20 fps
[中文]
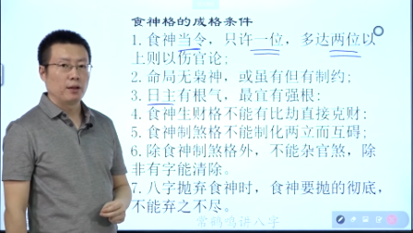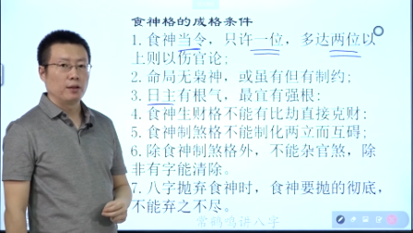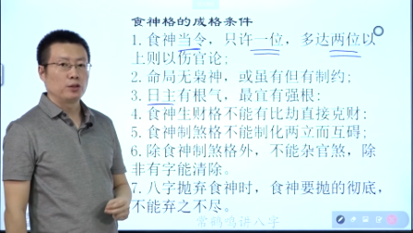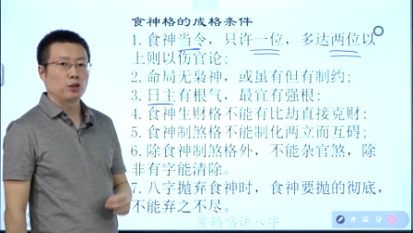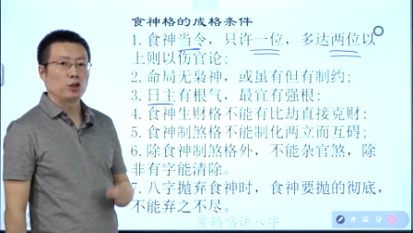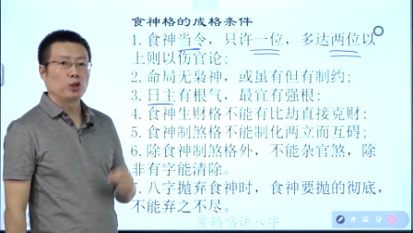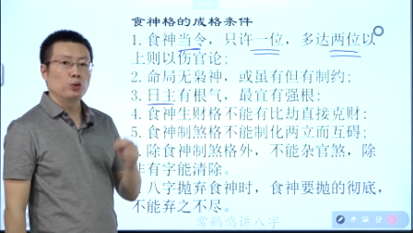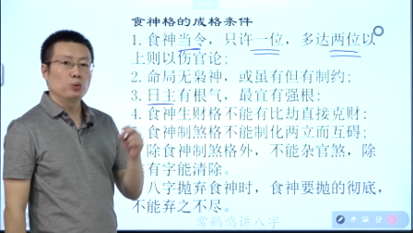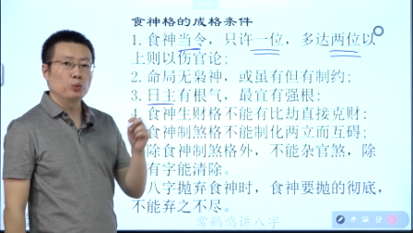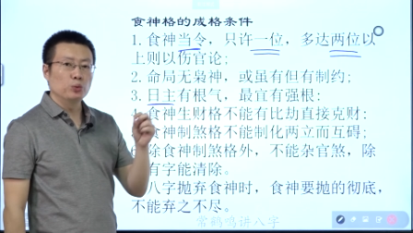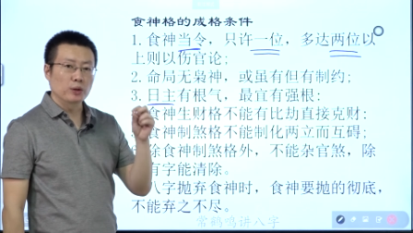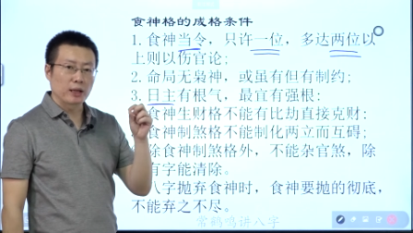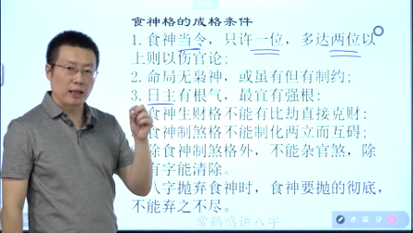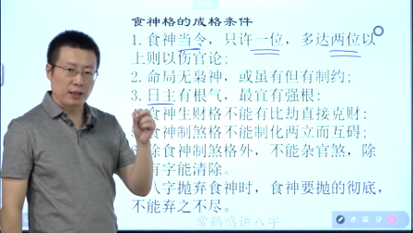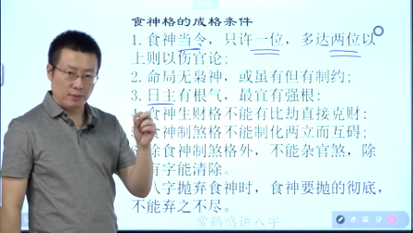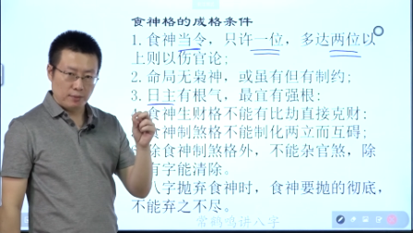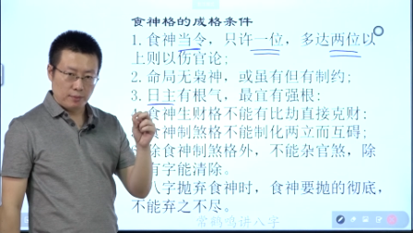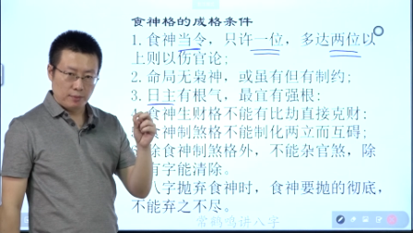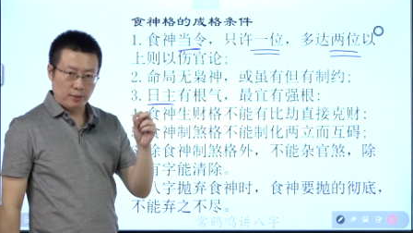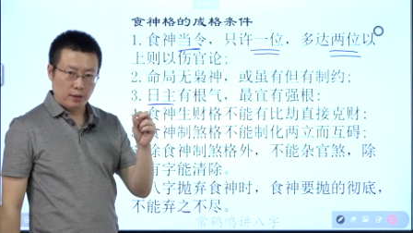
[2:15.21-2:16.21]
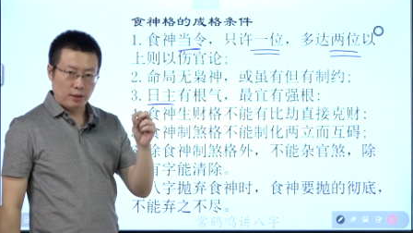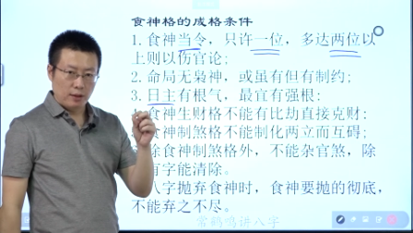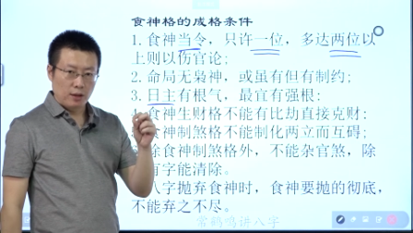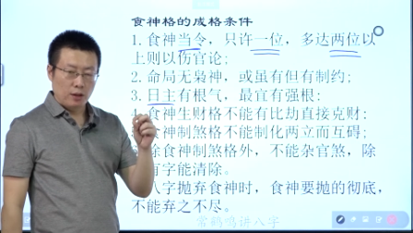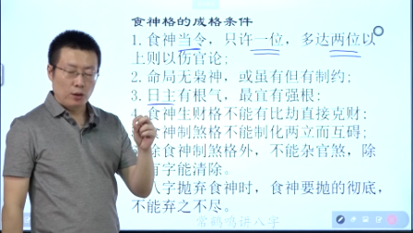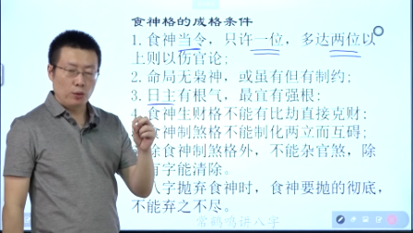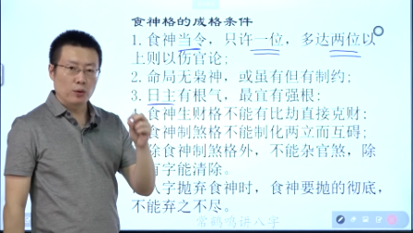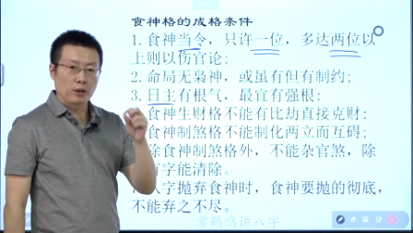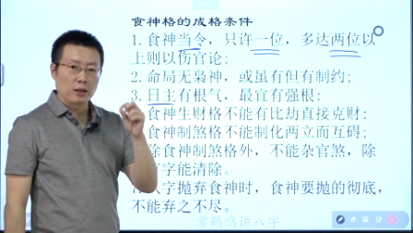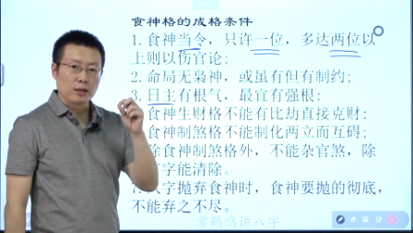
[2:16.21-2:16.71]
就是禄根
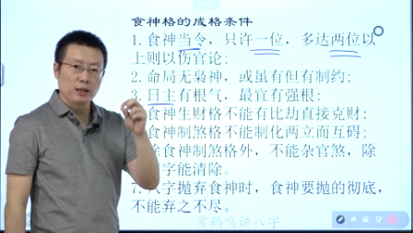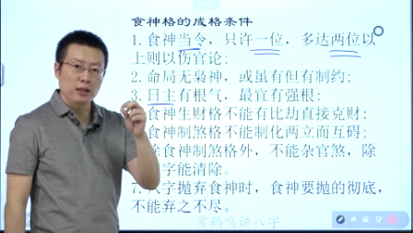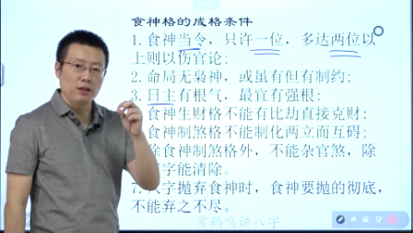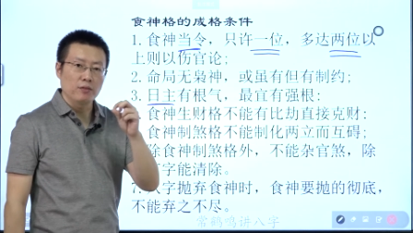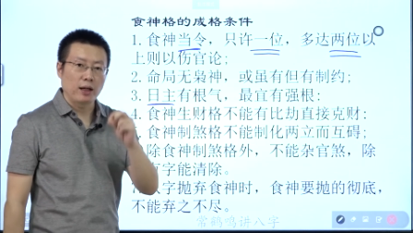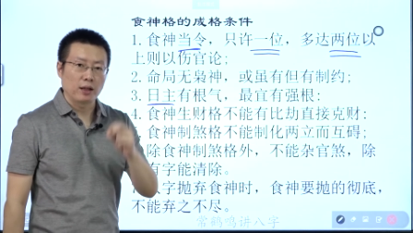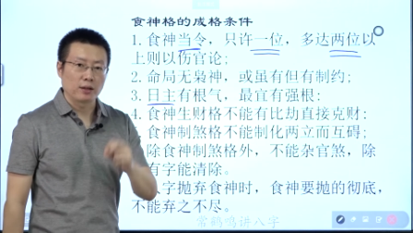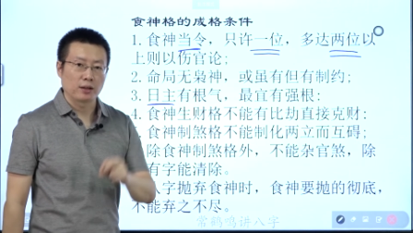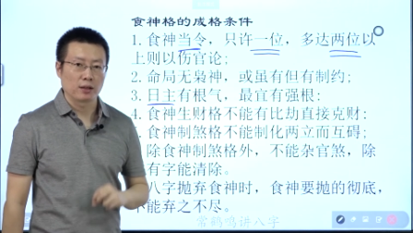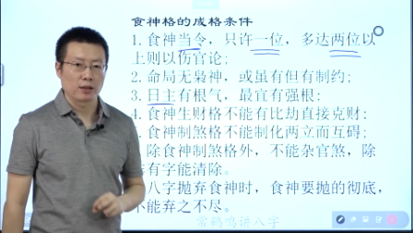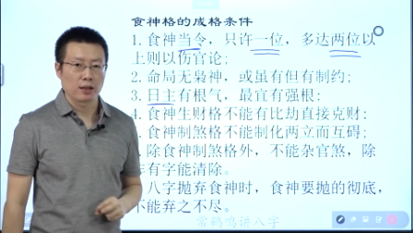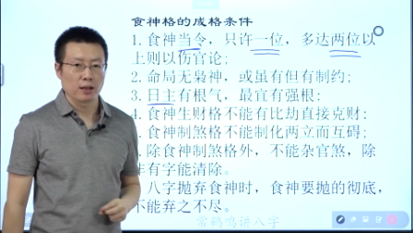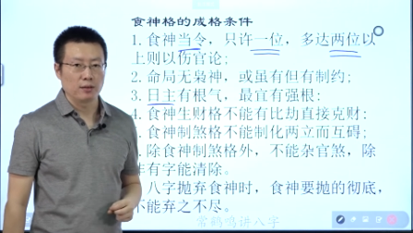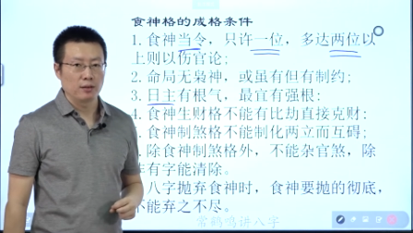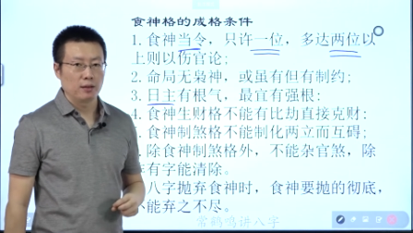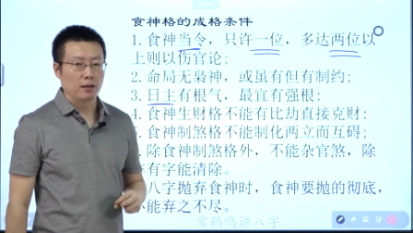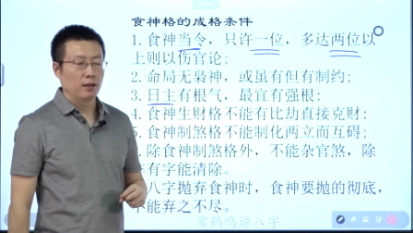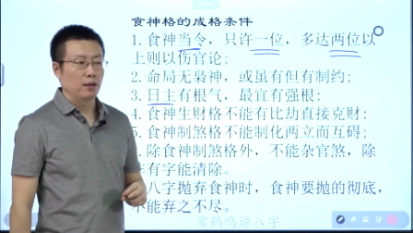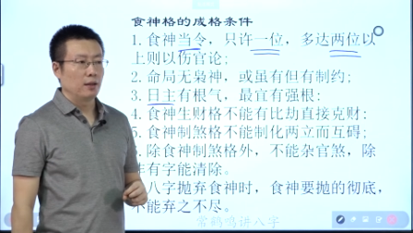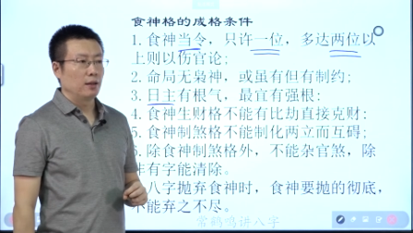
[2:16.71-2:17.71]
或者地旺之根，